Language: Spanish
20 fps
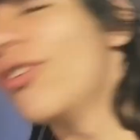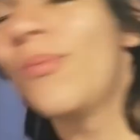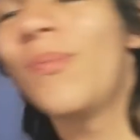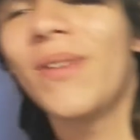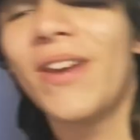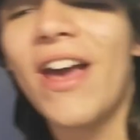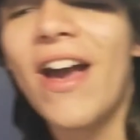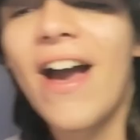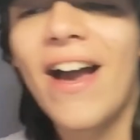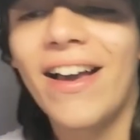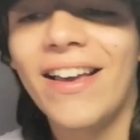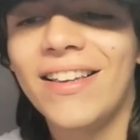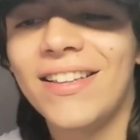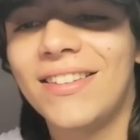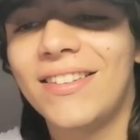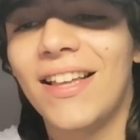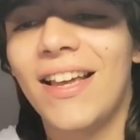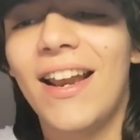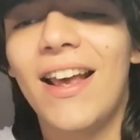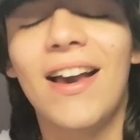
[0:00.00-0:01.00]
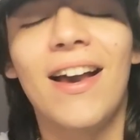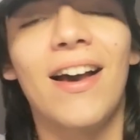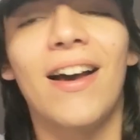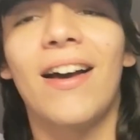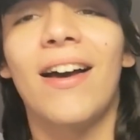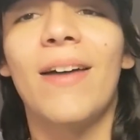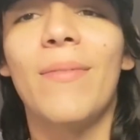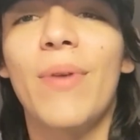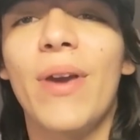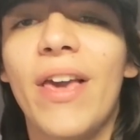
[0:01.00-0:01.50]
no esperaba estar
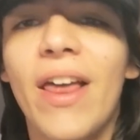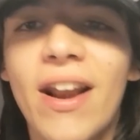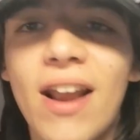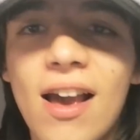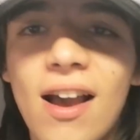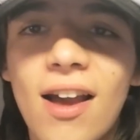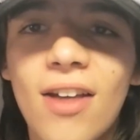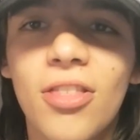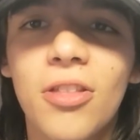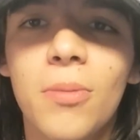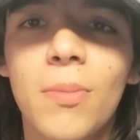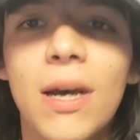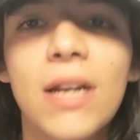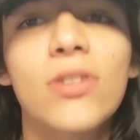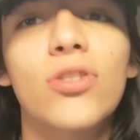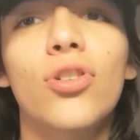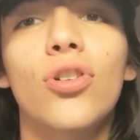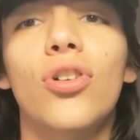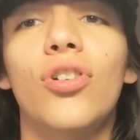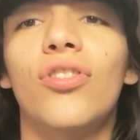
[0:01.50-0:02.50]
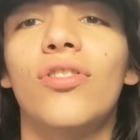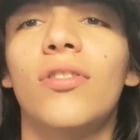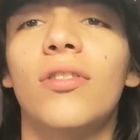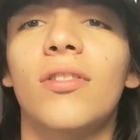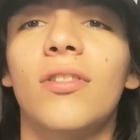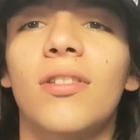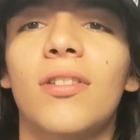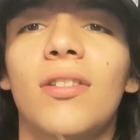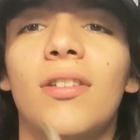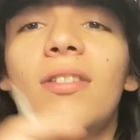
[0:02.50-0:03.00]
arrancando marzo con
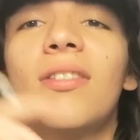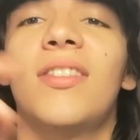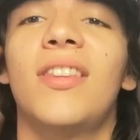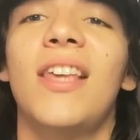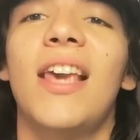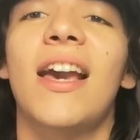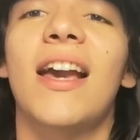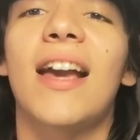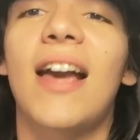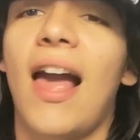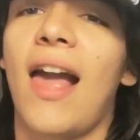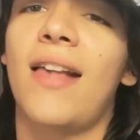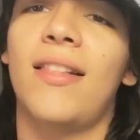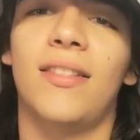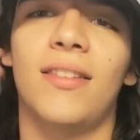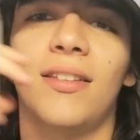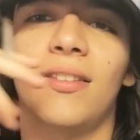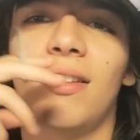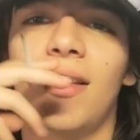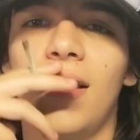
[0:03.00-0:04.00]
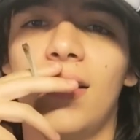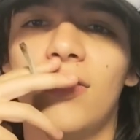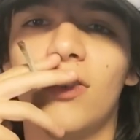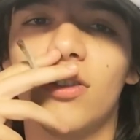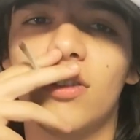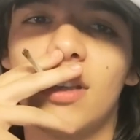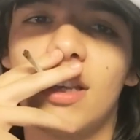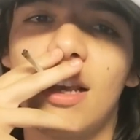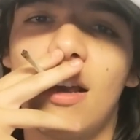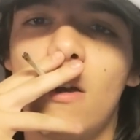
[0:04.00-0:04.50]
10k, ¿entendés? O
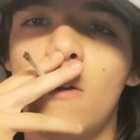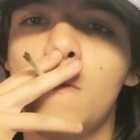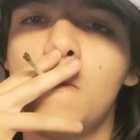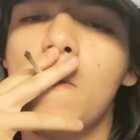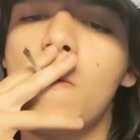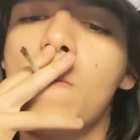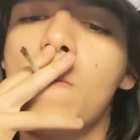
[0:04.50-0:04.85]
sea,